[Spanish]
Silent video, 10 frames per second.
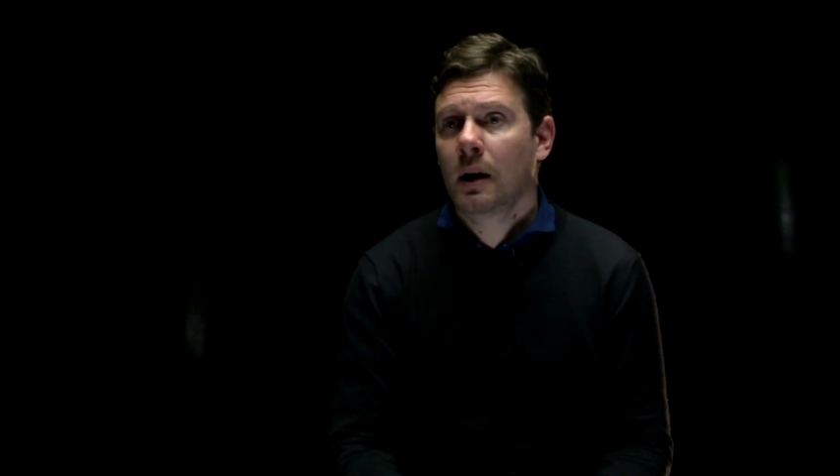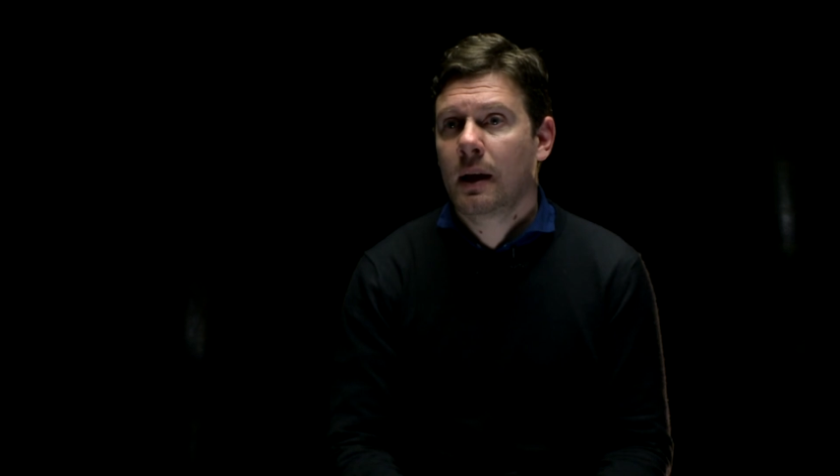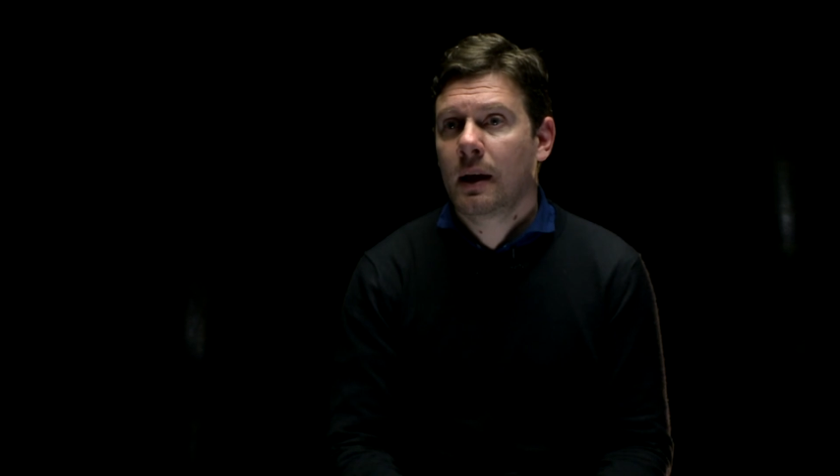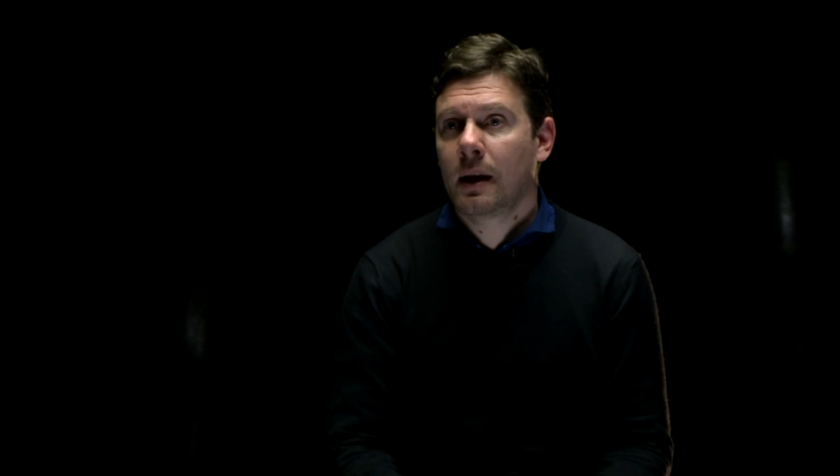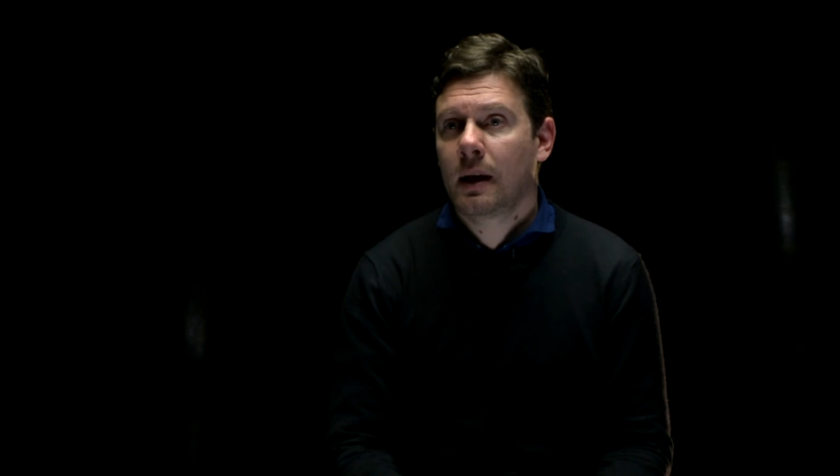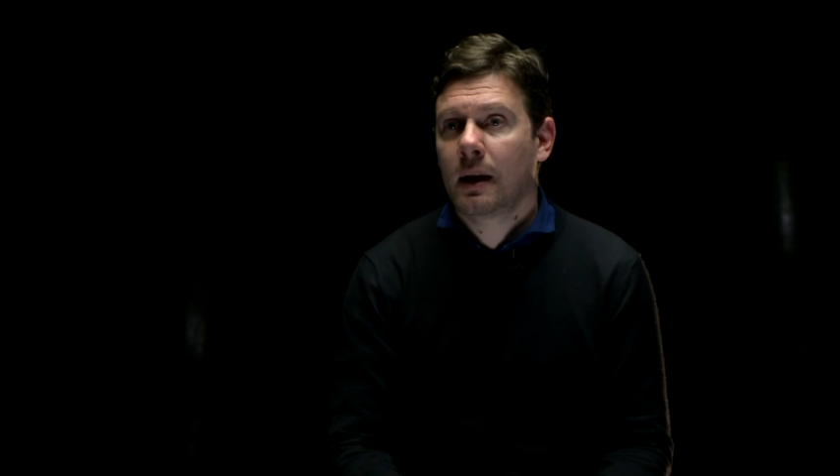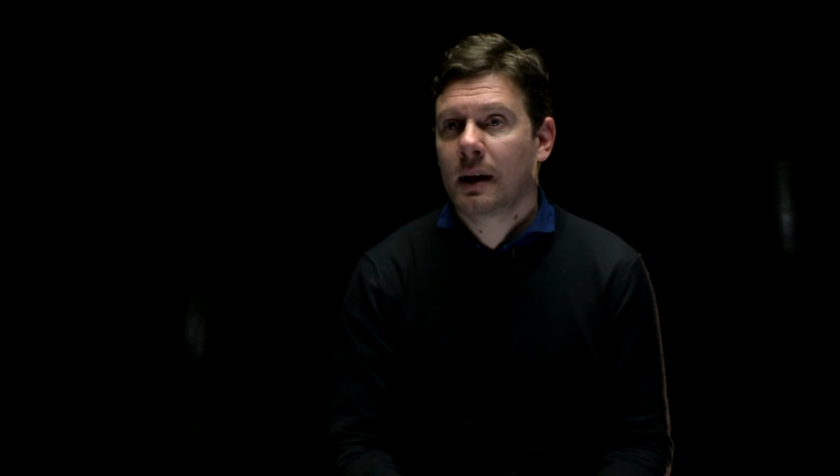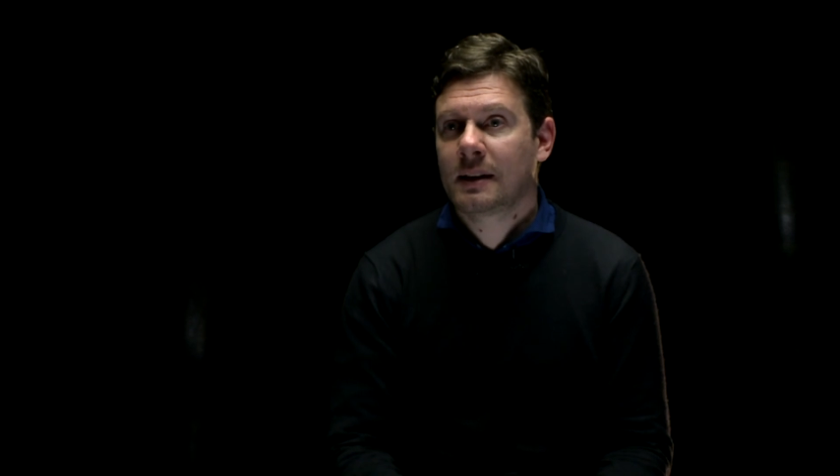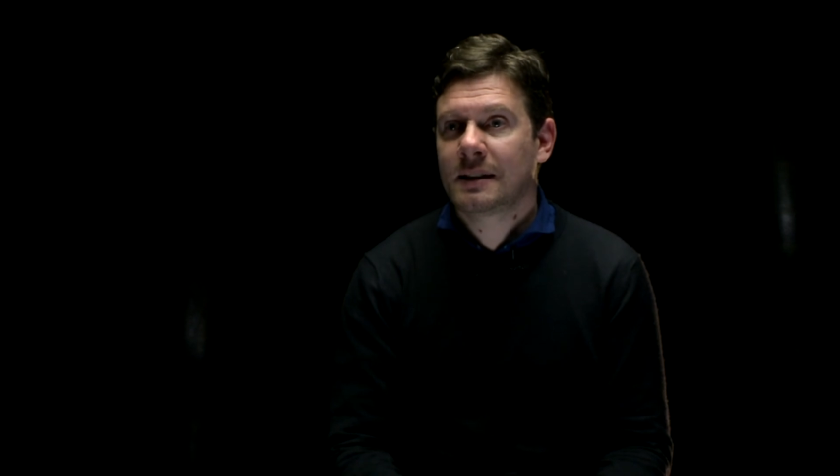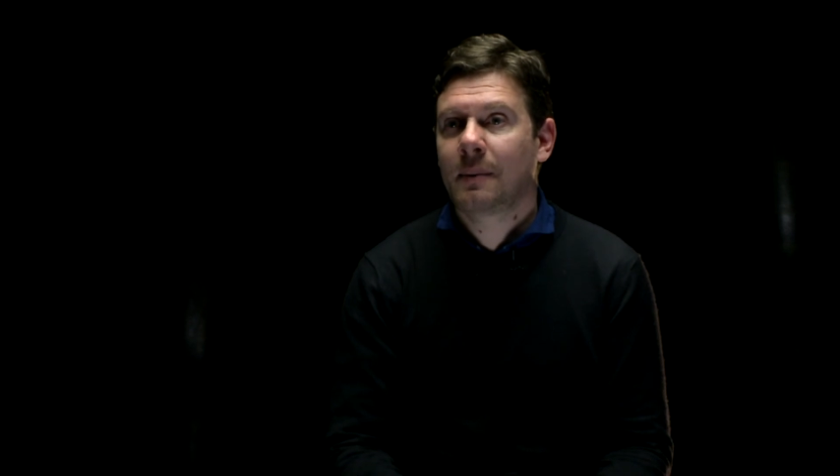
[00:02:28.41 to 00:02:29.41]
eh,
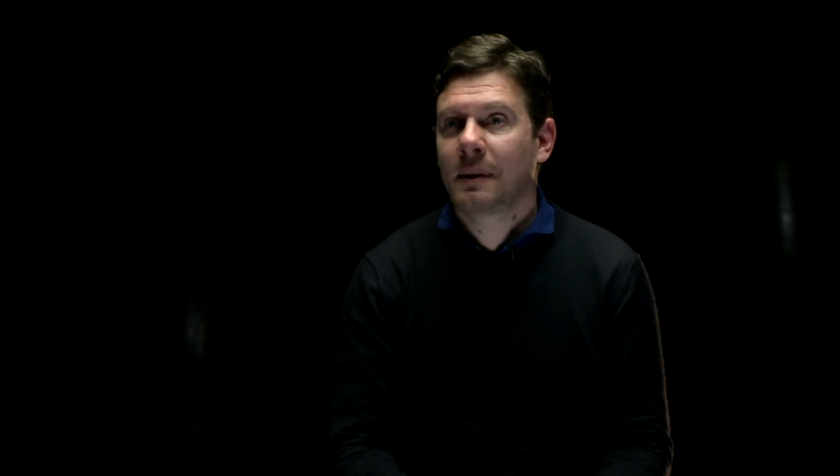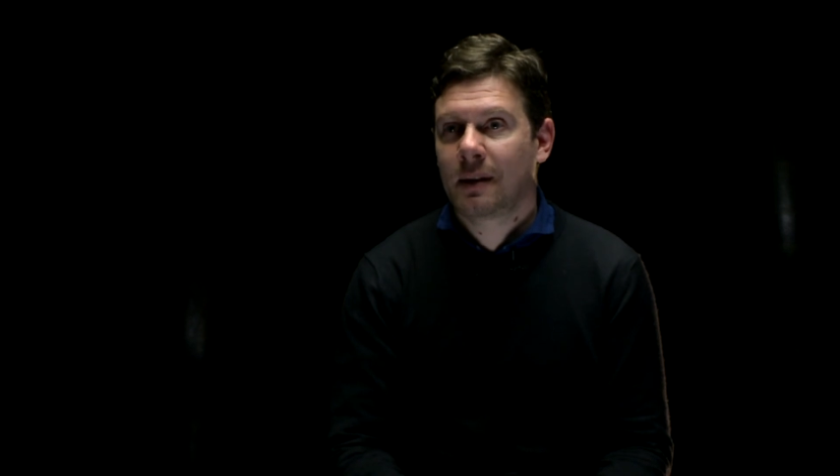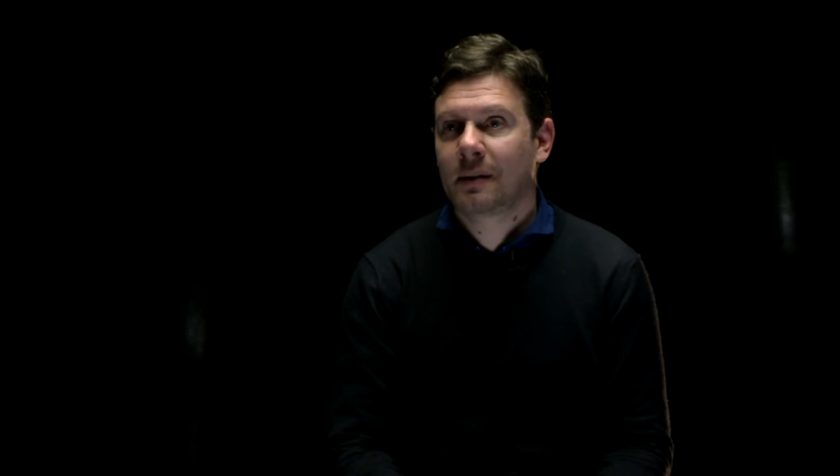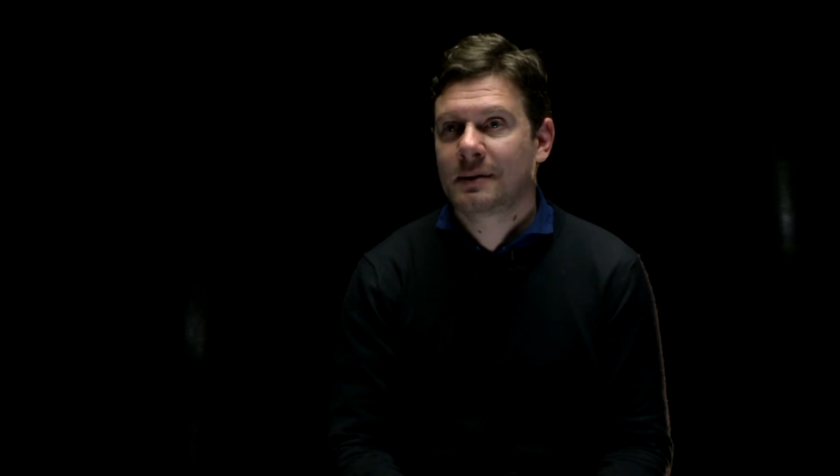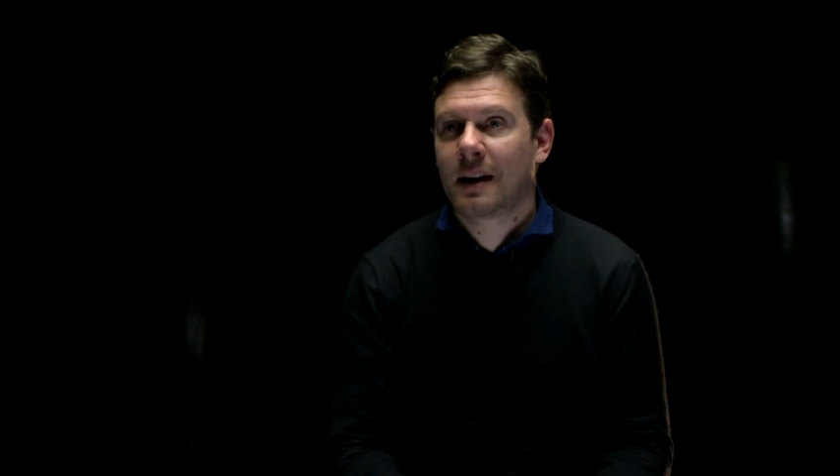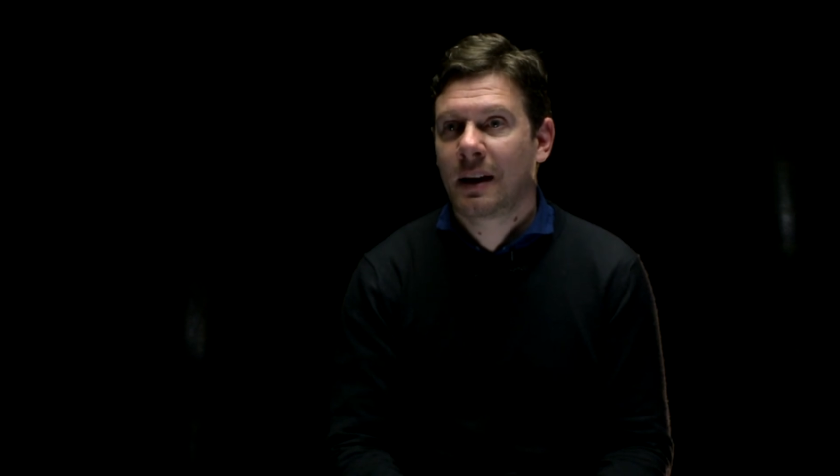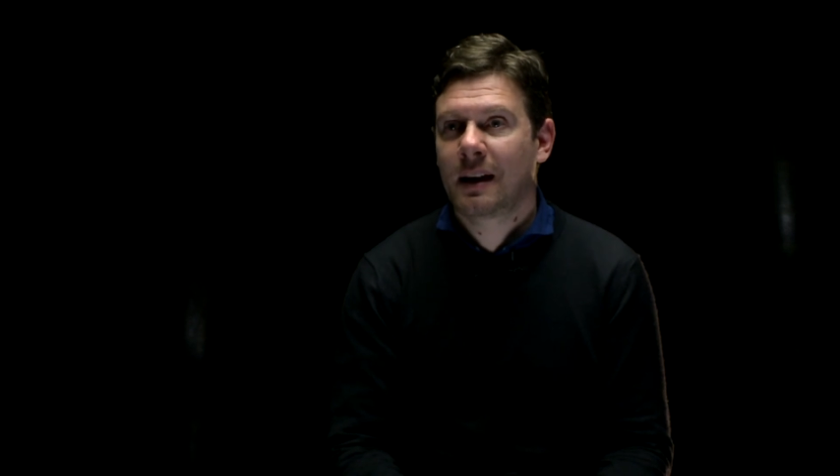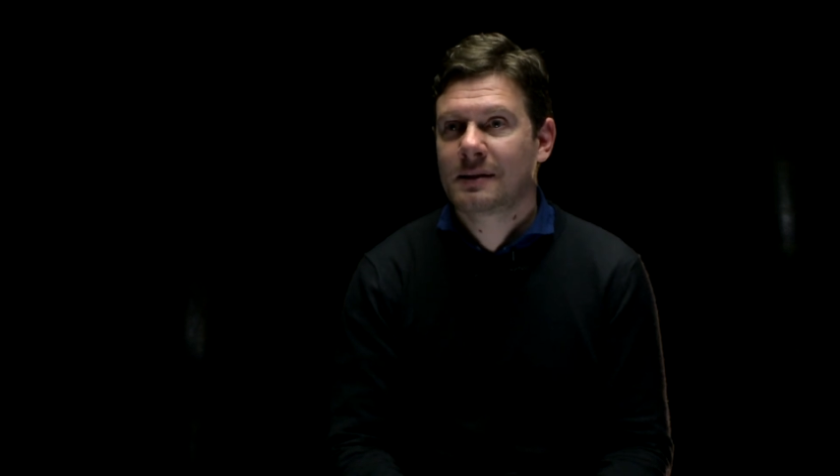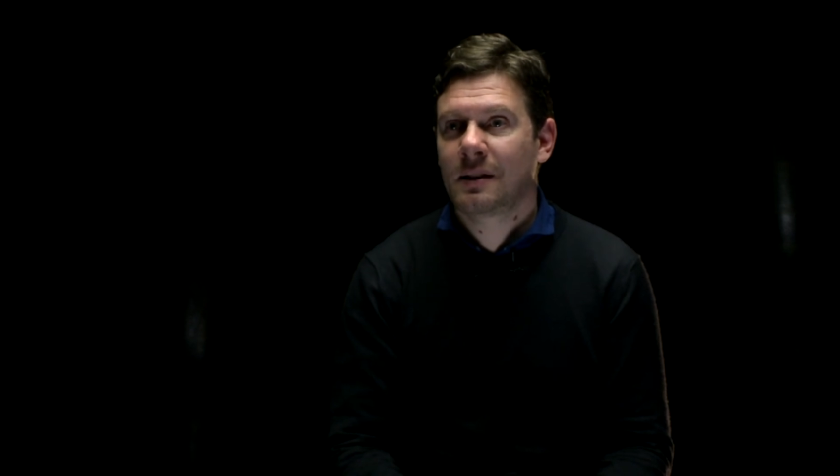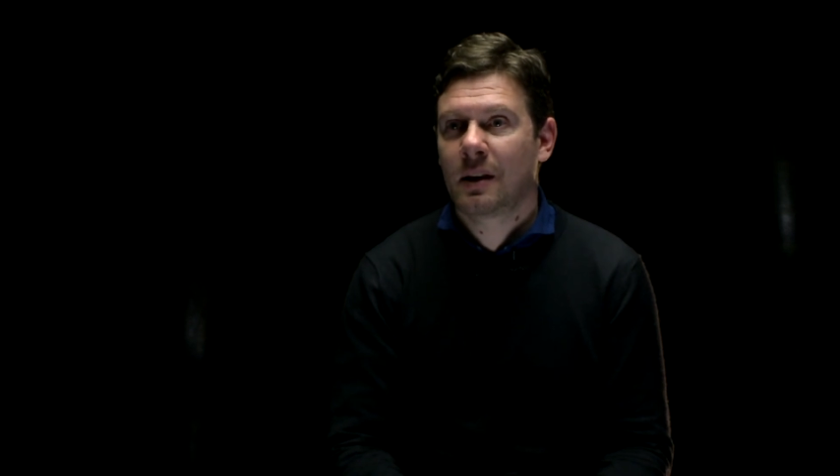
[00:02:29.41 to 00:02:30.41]
que ya,
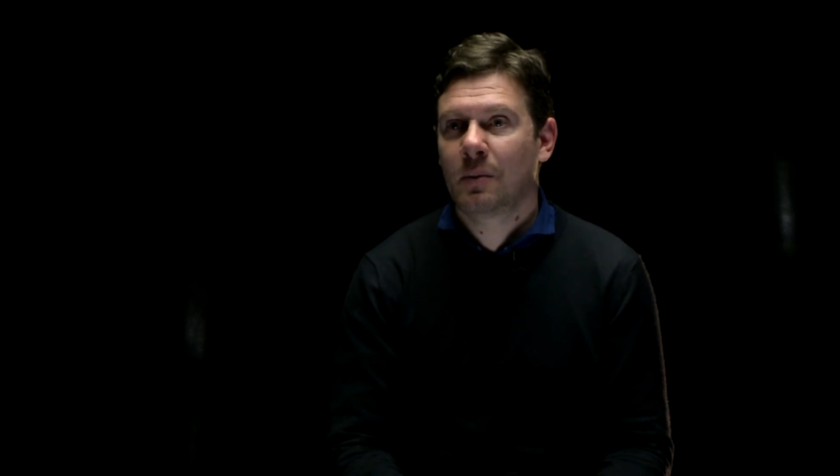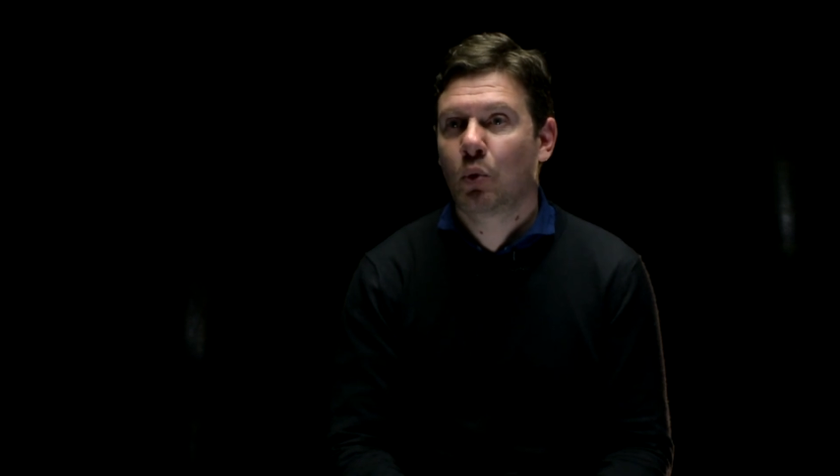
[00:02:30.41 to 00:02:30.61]
es eh,